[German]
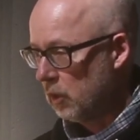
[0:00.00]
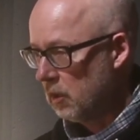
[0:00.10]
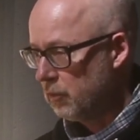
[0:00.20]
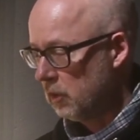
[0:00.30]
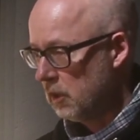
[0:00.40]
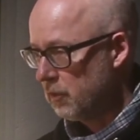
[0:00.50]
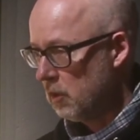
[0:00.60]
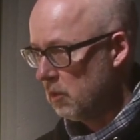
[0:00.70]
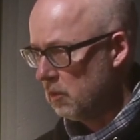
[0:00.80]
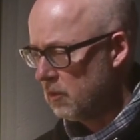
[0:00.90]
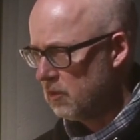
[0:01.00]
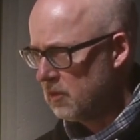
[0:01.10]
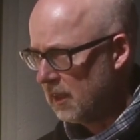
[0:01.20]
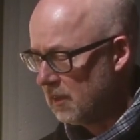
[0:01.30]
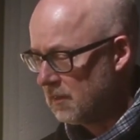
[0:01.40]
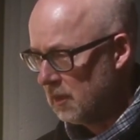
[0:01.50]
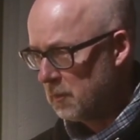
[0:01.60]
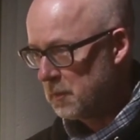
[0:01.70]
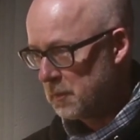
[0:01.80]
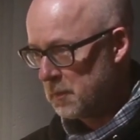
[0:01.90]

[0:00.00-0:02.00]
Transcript: oder von der Frau Serrazin.